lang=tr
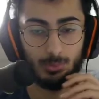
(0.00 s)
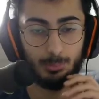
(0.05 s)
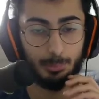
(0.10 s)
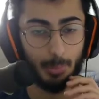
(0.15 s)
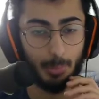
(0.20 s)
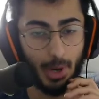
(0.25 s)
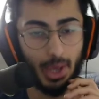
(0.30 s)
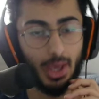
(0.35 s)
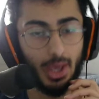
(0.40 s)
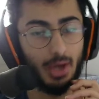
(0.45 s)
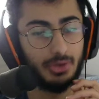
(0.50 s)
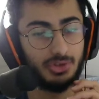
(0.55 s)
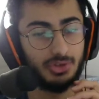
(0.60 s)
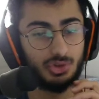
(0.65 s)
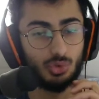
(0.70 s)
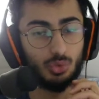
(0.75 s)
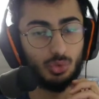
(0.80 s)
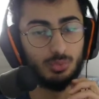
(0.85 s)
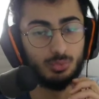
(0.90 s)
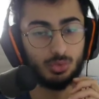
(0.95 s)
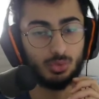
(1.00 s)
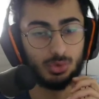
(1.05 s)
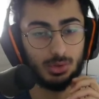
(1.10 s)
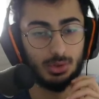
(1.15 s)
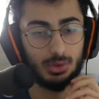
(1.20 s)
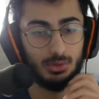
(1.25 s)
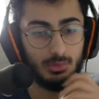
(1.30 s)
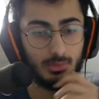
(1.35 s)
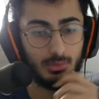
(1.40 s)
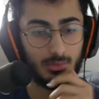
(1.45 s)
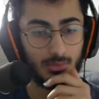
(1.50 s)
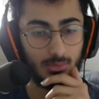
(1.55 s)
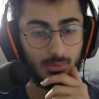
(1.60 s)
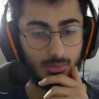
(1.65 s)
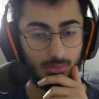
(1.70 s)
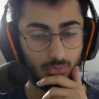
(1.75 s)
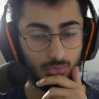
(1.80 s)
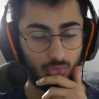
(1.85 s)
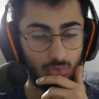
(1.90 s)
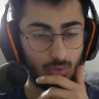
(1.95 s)
Bayağı kişi olmuş lan.
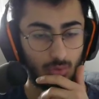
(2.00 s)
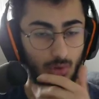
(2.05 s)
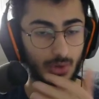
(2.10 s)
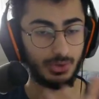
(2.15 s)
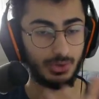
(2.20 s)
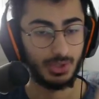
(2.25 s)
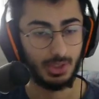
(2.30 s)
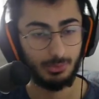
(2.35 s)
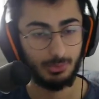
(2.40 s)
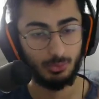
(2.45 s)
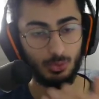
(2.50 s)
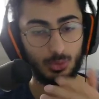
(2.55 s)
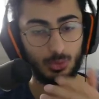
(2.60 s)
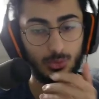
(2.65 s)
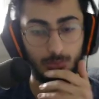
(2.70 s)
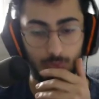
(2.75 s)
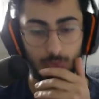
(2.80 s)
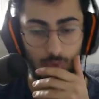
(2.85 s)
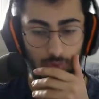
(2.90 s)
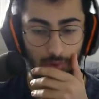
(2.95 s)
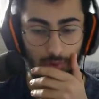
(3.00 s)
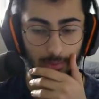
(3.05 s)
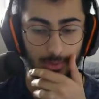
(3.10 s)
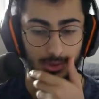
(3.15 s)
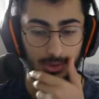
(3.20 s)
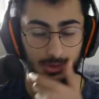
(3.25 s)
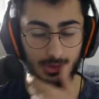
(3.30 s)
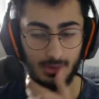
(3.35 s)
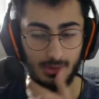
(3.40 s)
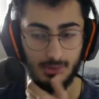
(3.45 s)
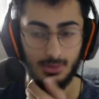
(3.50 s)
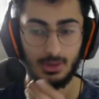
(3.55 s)
Çok acayip dolu şuna bak.